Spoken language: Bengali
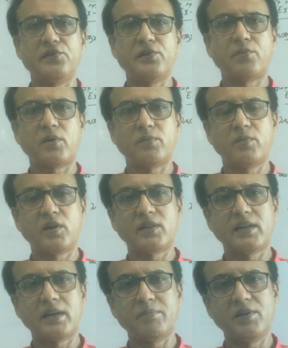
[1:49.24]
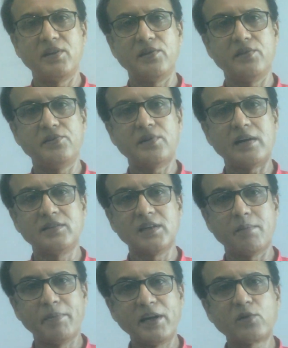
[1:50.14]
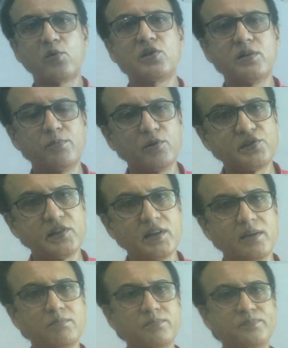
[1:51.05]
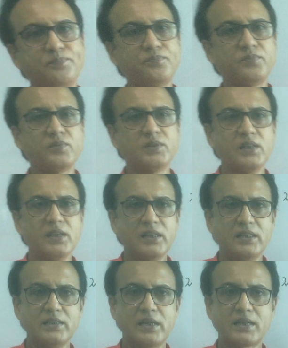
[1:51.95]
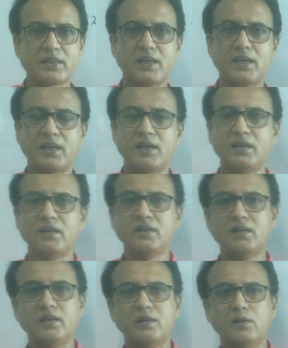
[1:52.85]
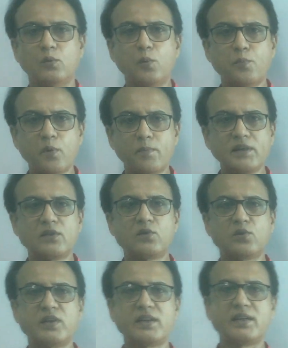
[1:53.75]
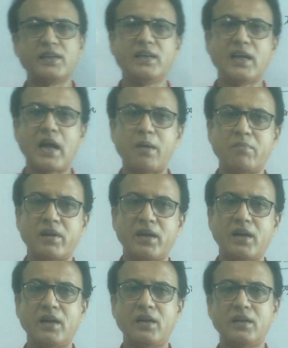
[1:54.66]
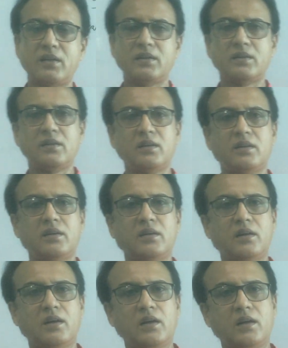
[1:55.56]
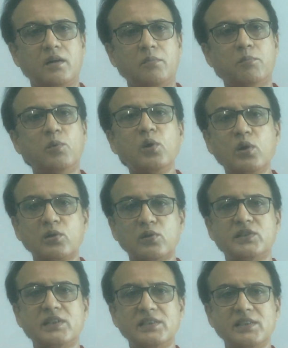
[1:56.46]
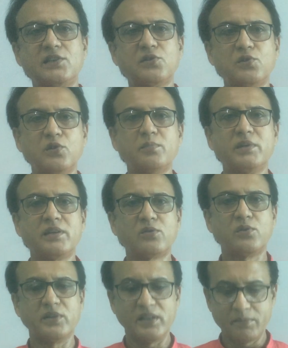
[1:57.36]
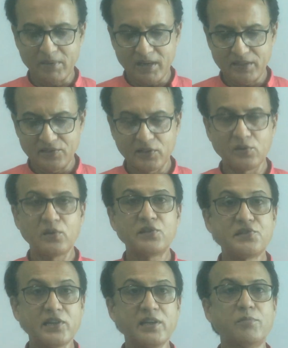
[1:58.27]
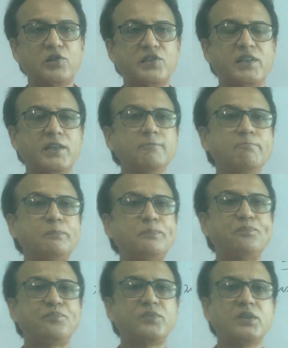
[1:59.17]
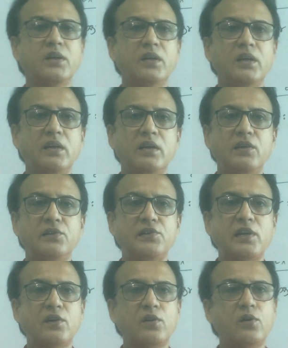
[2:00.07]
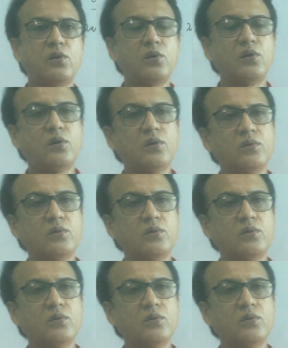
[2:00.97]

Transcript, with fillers: যে ফর্মুলাতে আমি যা যা বের করতে বলছিলাম যে একটা উপবৃত্ত থেকে আমরা মূলত যে জিনিসগুলো বের করি বা যেগুলো চেয়ে বসে সেগুলো হলো